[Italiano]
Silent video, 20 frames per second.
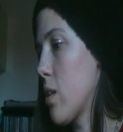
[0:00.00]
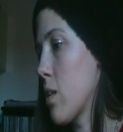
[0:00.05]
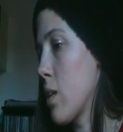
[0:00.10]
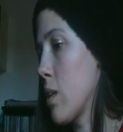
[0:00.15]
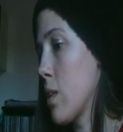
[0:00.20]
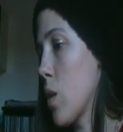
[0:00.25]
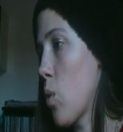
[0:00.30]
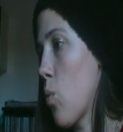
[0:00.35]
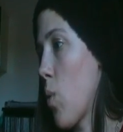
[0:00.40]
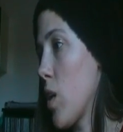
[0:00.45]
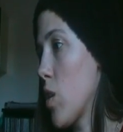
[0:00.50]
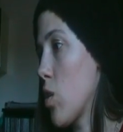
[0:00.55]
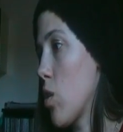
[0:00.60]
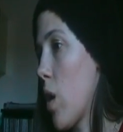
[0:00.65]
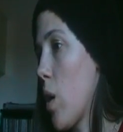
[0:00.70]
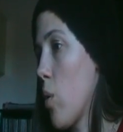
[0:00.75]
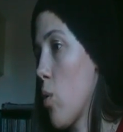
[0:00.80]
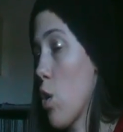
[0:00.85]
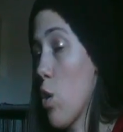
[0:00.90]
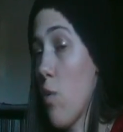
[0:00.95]

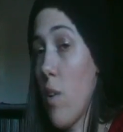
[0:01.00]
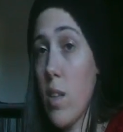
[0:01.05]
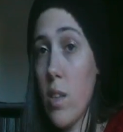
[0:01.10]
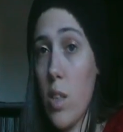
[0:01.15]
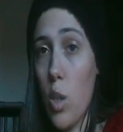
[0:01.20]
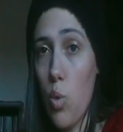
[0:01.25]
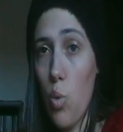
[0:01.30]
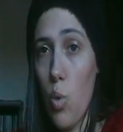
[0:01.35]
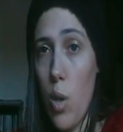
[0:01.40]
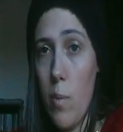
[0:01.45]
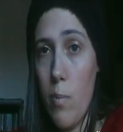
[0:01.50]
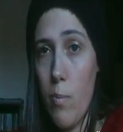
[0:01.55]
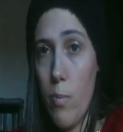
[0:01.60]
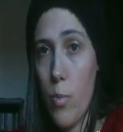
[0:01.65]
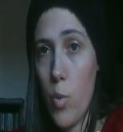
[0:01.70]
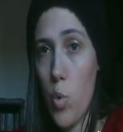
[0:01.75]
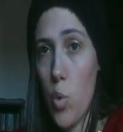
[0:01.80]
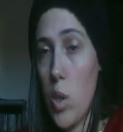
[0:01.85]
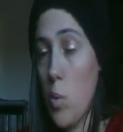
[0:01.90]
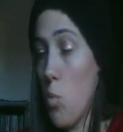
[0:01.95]
34,92 euro,
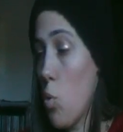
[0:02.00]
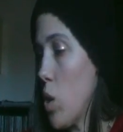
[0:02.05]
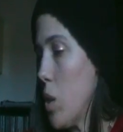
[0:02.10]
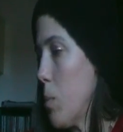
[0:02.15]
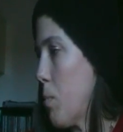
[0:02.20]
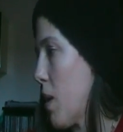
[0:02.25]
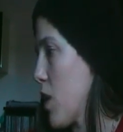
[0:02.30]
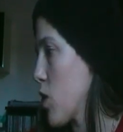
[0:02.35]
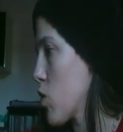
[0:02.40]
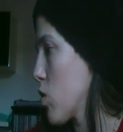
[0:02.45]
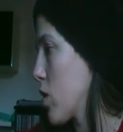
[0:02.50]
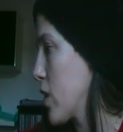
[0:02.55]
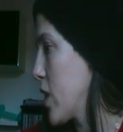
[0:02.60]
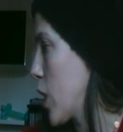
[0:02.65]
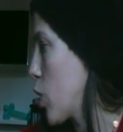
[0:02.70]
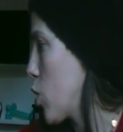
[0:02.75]
tutti i buoni pasto che